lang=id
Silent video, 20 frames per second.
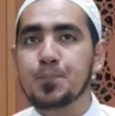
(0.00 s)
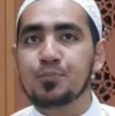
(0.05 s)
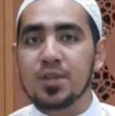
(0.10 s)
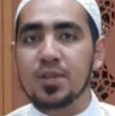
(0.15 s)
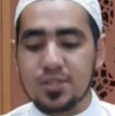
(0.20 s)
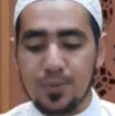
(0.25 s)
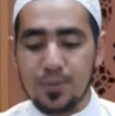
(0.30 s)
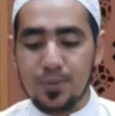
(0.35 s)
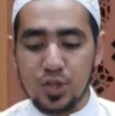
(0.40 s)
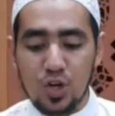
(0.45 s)

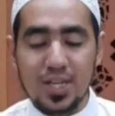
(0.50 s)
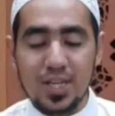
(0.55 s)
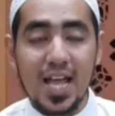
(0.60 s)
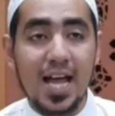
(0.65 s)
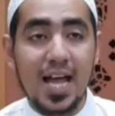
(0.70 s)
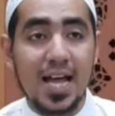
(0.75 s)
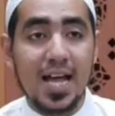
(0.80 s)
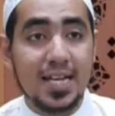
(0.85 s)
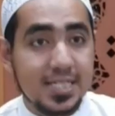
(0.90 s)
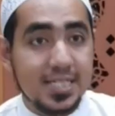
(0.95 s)
Sebetulnya
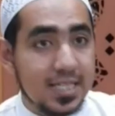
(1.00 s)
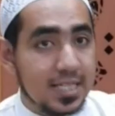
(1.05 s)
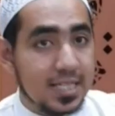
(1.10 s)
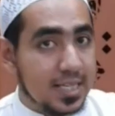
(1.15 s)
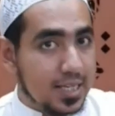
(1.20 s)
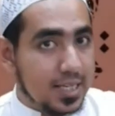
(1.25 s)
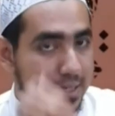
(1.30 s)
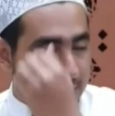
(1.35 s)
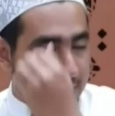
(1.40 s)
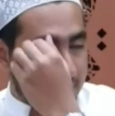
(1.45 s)
hadis
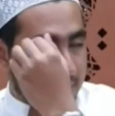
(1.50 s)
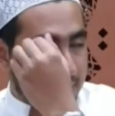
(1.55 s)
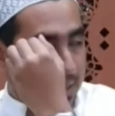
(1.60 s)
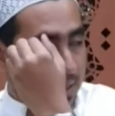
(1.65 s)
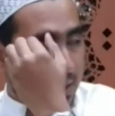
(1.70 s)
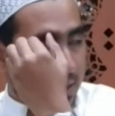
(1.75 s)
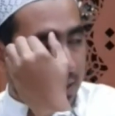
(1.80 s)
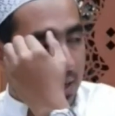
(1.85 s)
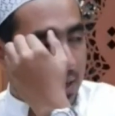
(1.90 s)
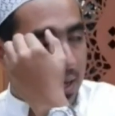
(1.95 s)
ini
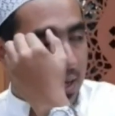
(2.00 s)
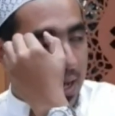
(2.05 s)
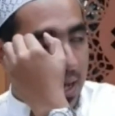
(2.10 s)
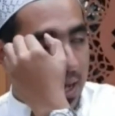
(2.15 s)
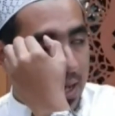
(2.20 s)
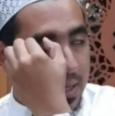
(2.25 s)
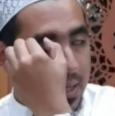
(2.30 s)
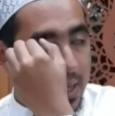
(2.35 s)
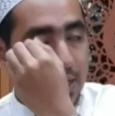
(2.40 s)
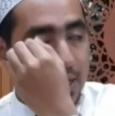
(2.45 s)

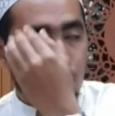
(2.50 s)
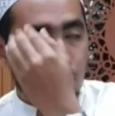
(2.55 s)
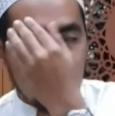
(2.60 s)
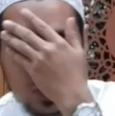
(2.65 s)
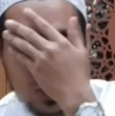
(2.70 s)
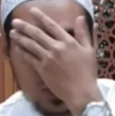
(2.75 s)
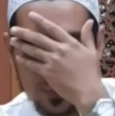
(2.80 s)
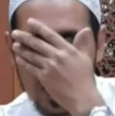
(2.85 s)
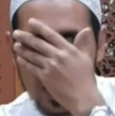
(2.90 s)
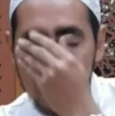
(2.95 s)
yang
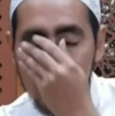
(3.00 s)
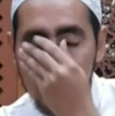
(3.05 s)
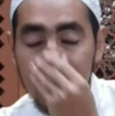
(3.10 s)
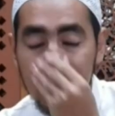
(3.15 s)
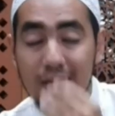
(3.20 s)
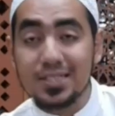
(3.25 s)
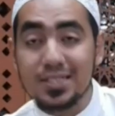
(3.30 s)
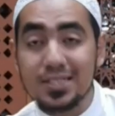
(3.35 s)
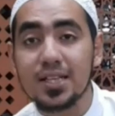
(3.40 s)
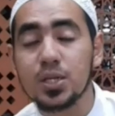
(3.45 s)
diucapkan
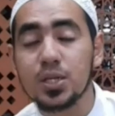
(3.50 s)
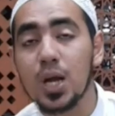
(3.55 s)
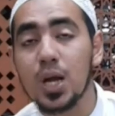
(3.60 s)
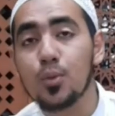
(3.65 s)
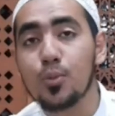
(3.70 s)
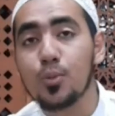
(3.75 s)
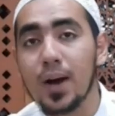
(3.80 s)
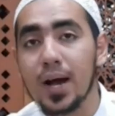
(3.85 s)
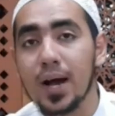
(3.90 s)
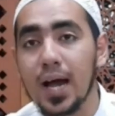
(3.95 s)
oleh Sayyidina Abu
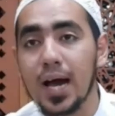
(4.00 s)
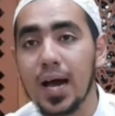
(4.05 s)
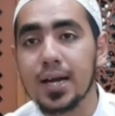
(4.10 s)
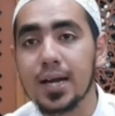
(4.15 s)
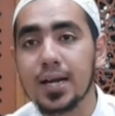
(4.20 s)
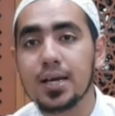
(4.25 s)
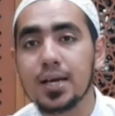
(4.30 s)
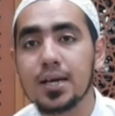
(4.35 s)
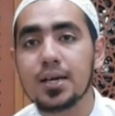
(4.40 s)
Bakar